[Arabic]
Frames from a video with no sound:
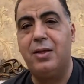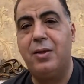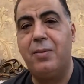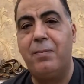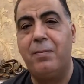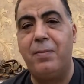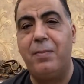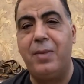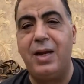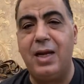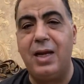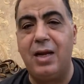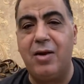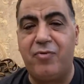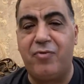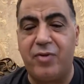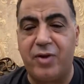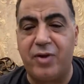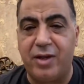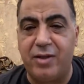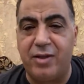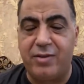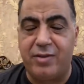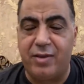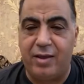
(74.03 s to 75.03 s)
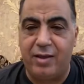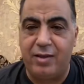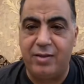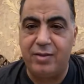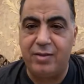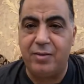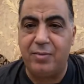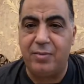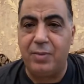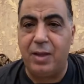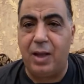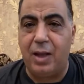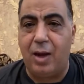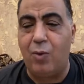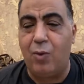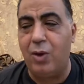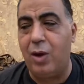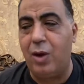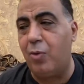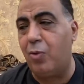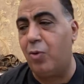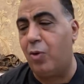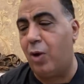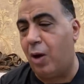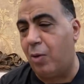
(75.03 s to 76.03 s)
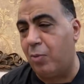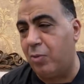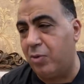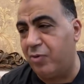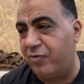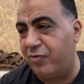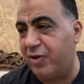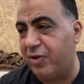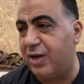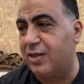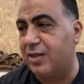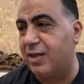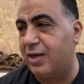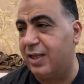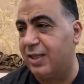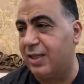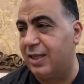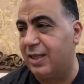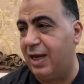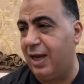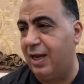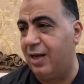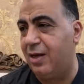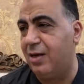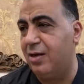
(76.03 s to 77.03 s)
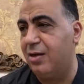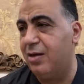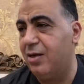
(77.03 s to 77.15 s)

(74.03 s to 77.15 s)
من الفرقتين او او, أو من فرقه النادي الاهلي